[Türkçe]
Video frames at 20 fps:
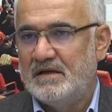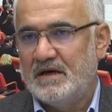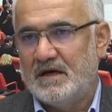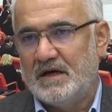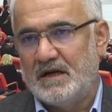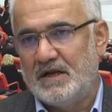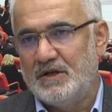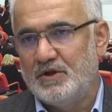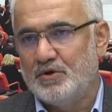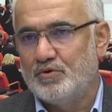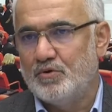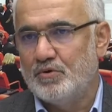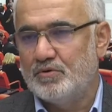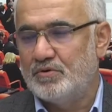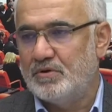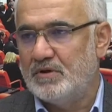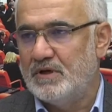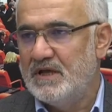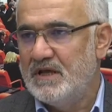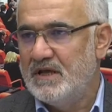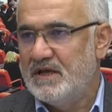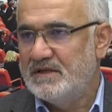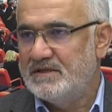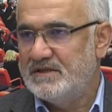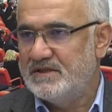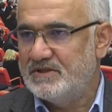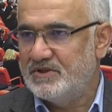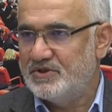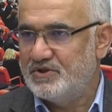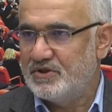karanlık yoktur.
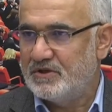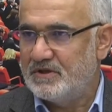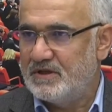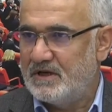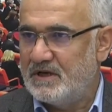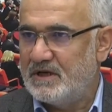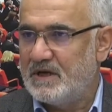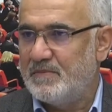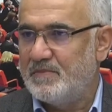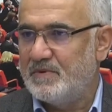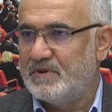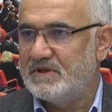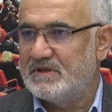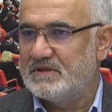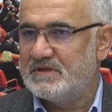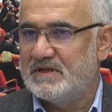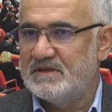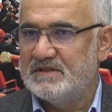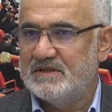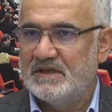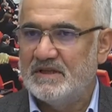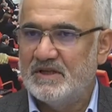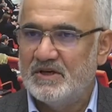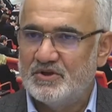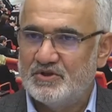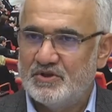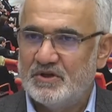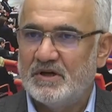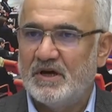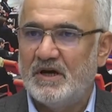Siz ışıkları kapatırsanız ya da
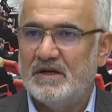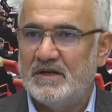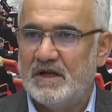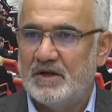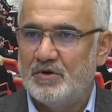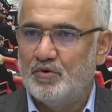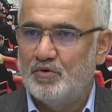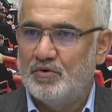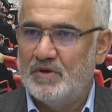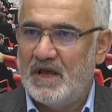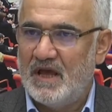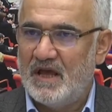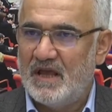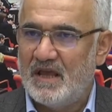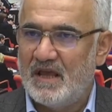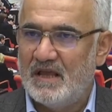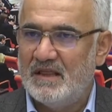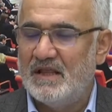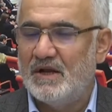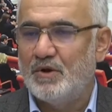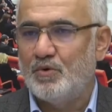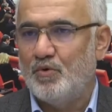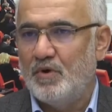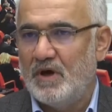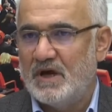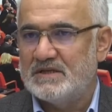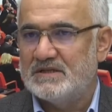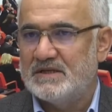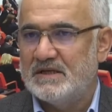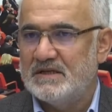ışık kaynağının önüne engeller
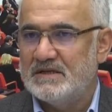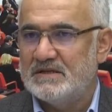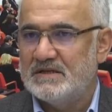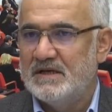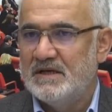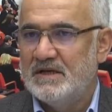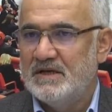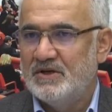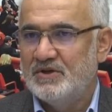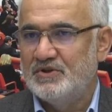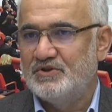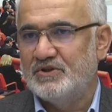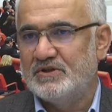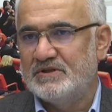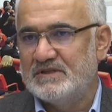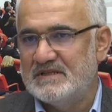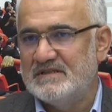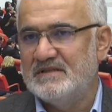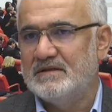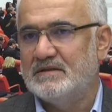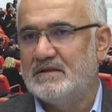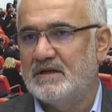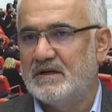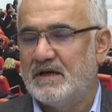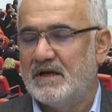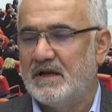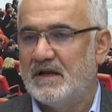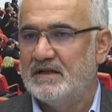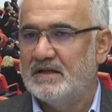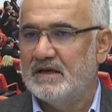koyarsanız ışıksızlıktır
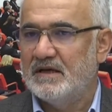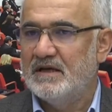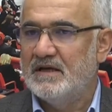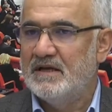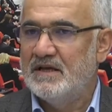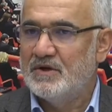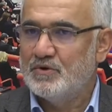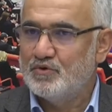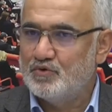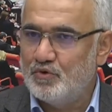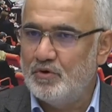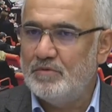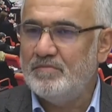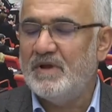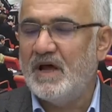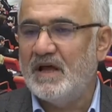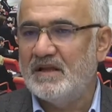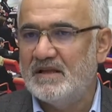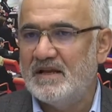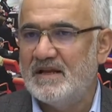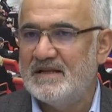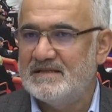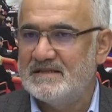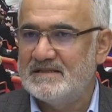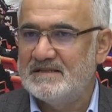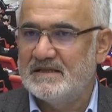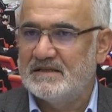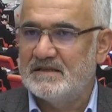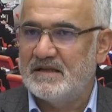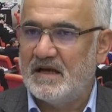karanlık. Zulüm de
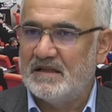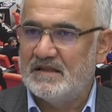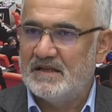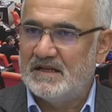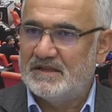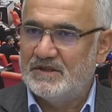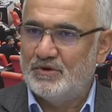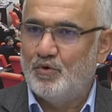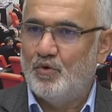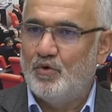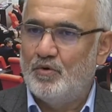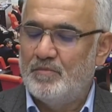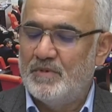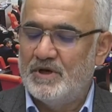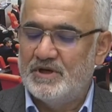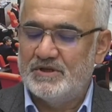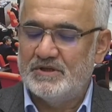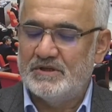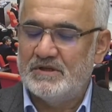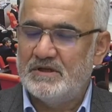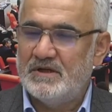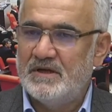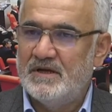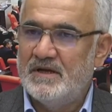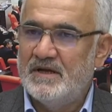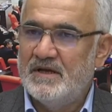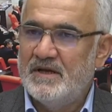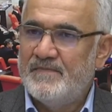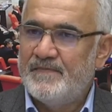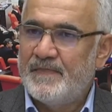adaletsizliktir. Adaletin olmayışıdır.
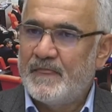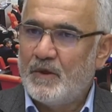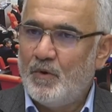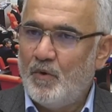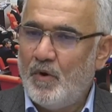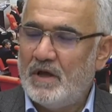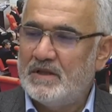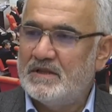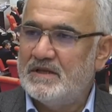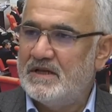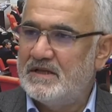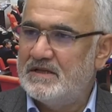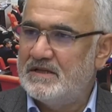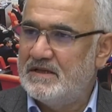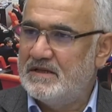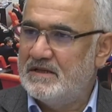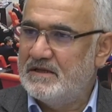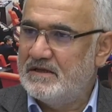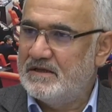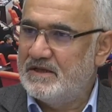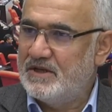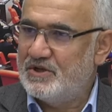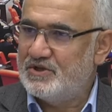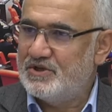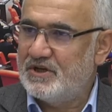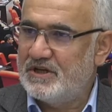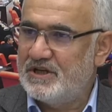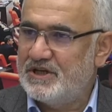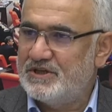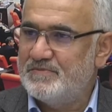O adaletin
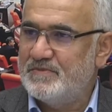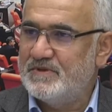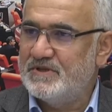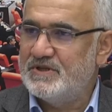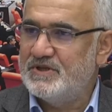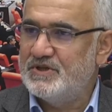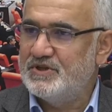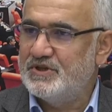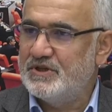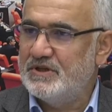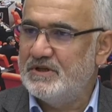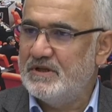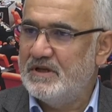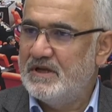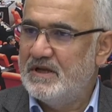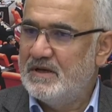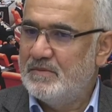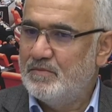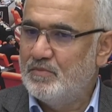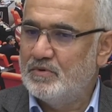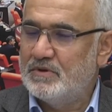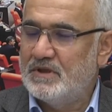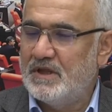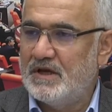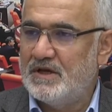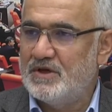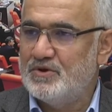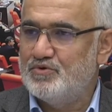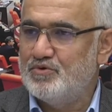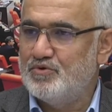gerçekleşmesi için
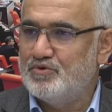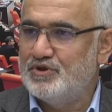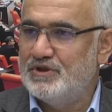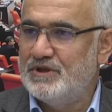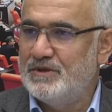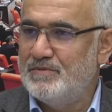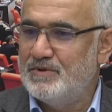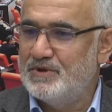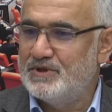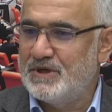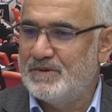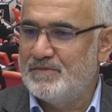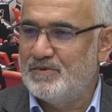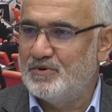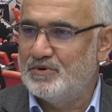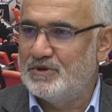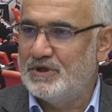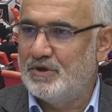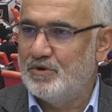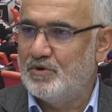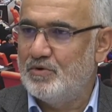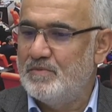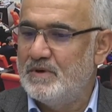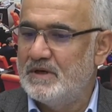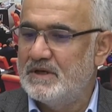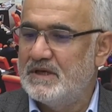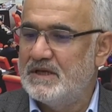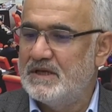mutlaka çok ciddi bir çaba ortaya koymak